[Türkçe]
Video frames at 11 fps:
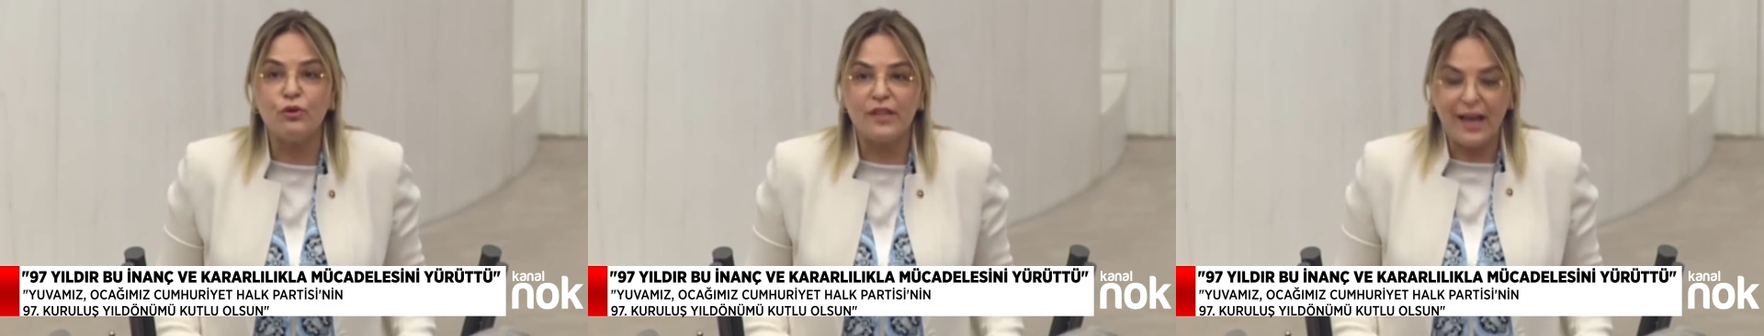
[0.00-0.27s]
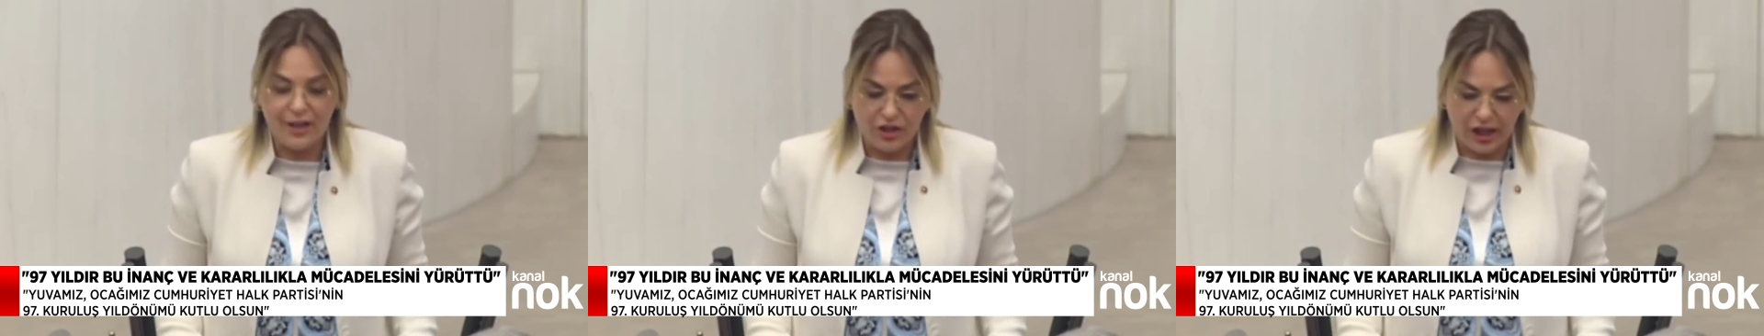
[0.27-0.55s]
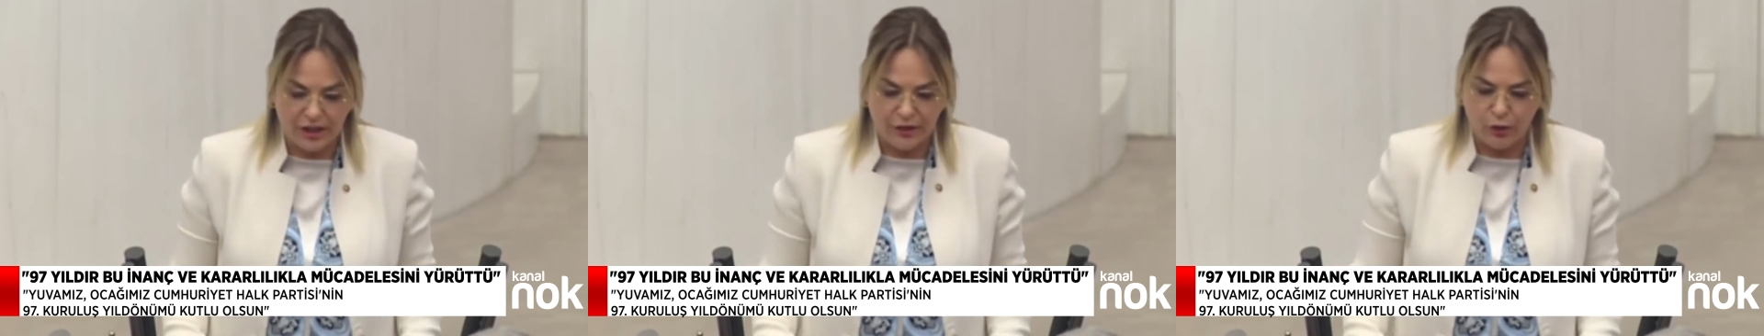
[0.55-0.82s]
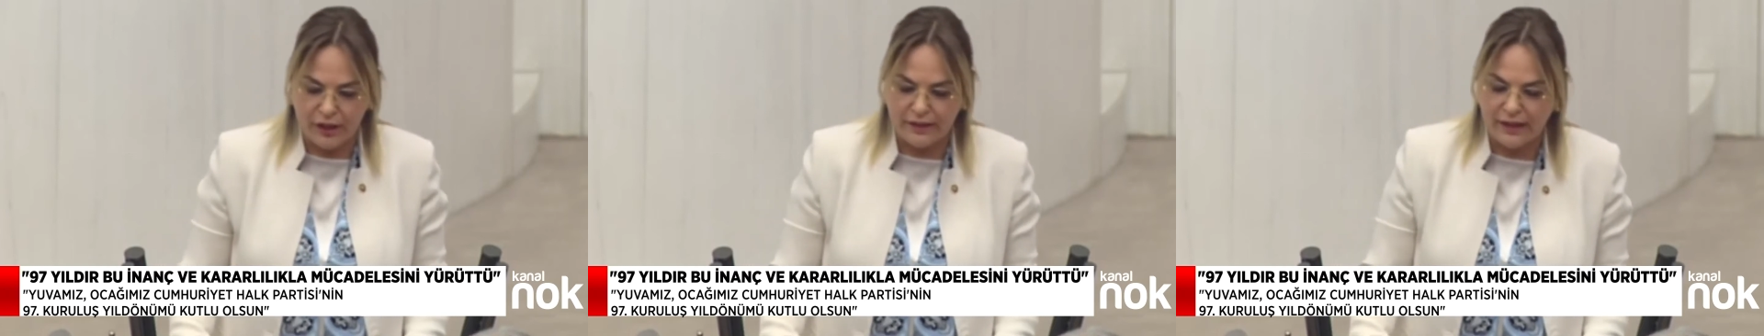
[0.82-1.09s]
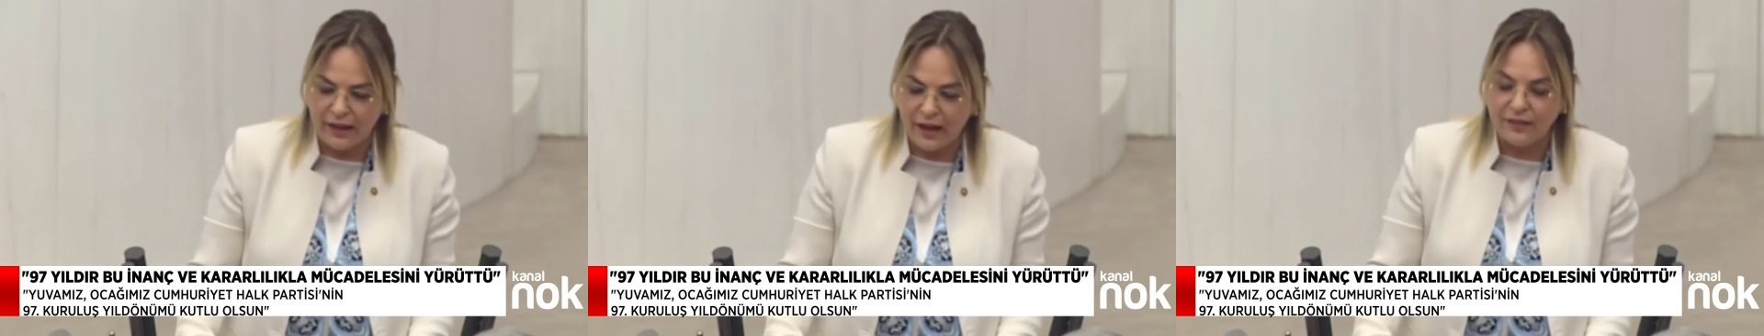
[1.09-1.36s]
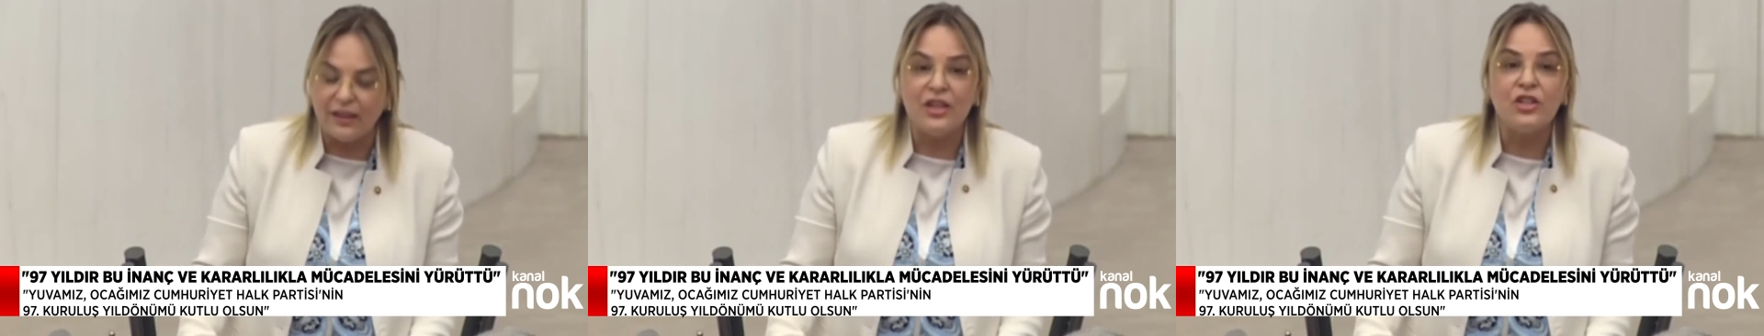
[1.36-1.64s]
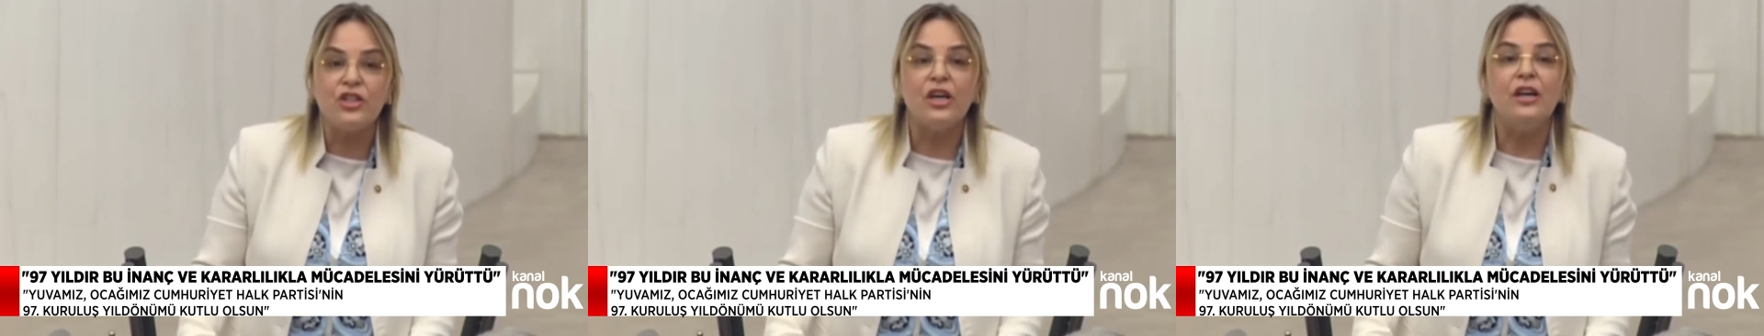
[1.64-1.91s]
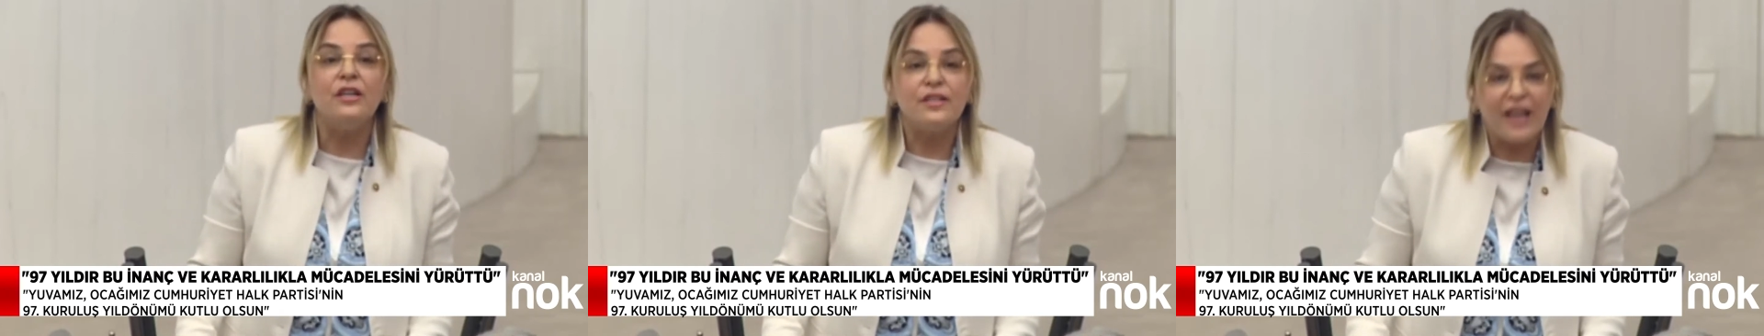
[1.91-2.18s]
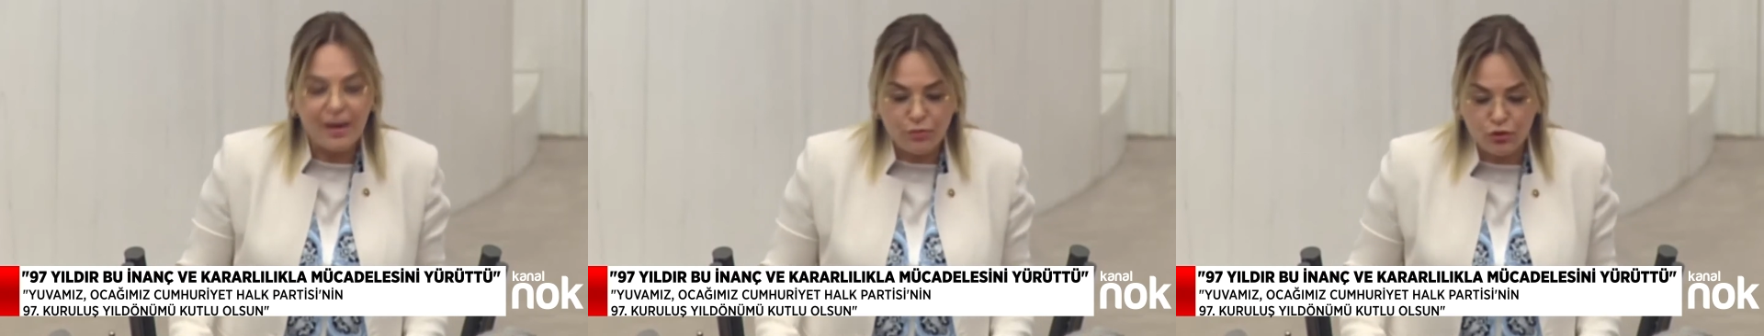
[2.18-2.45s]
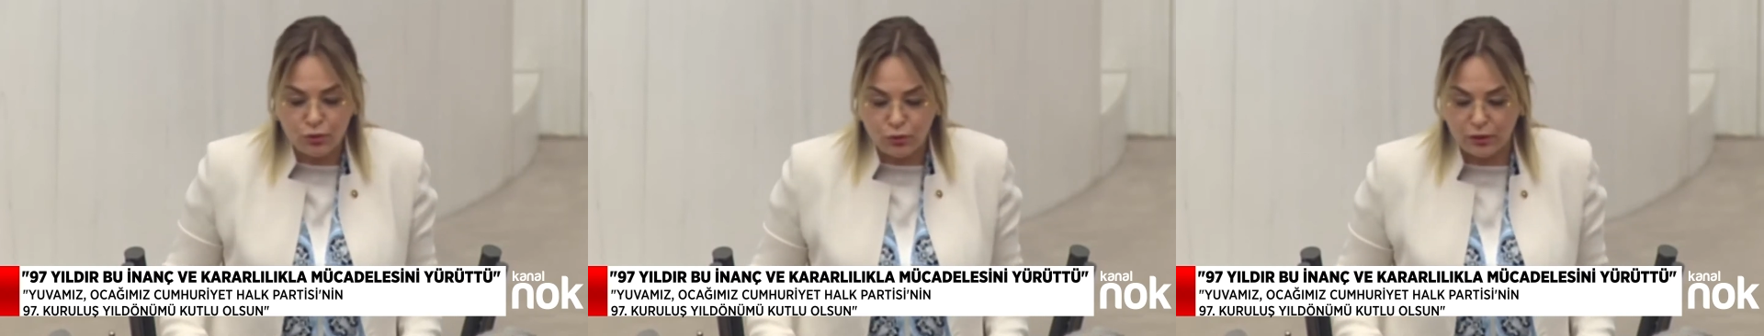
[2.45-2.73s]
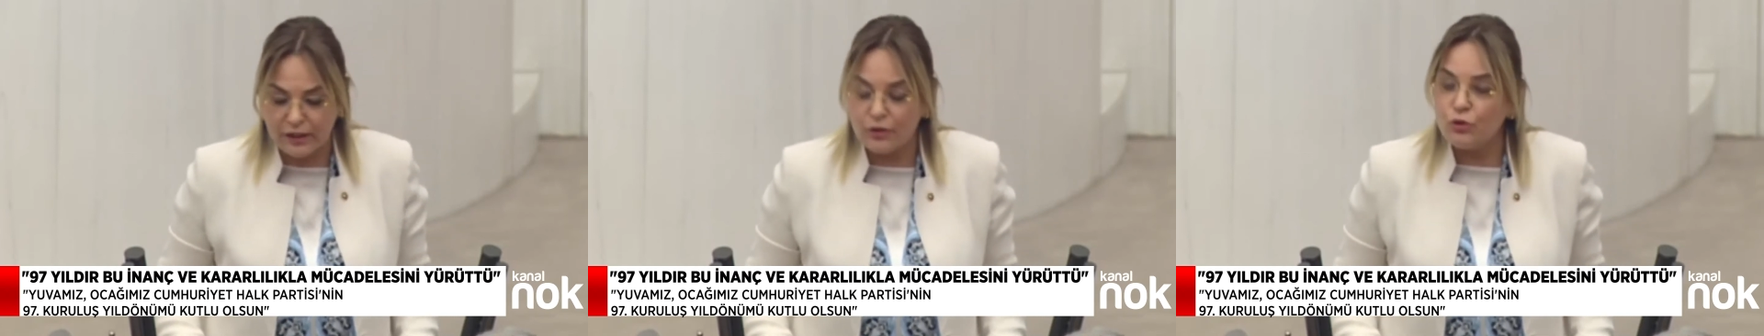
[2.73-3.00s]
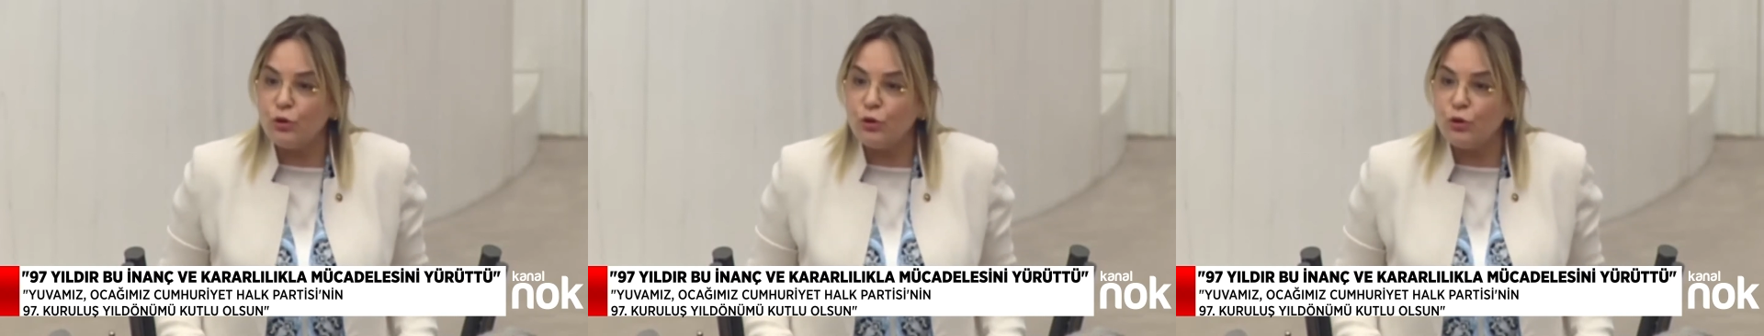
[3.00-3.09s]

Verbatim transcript: Cumhuriyet Halk Partisi Parti Meclisi üyesi